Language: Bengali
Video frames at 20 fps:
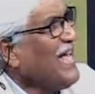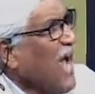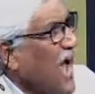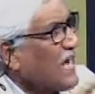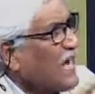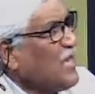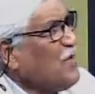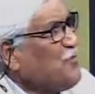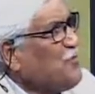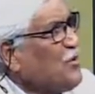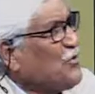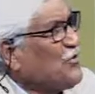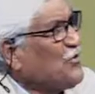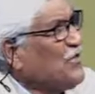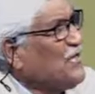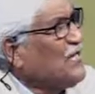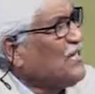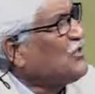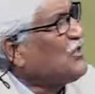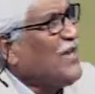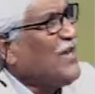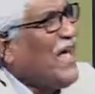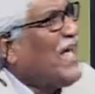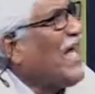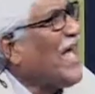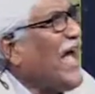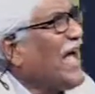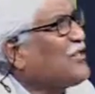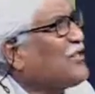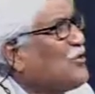আগামী প্রস্তুতি নিতে
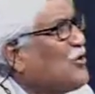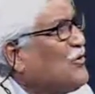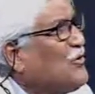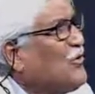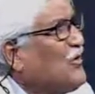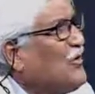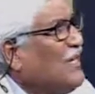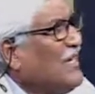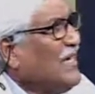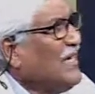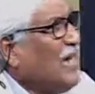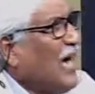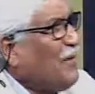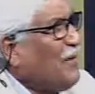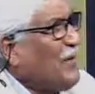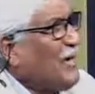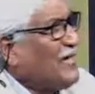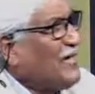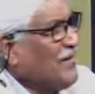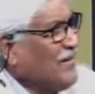একজন আমার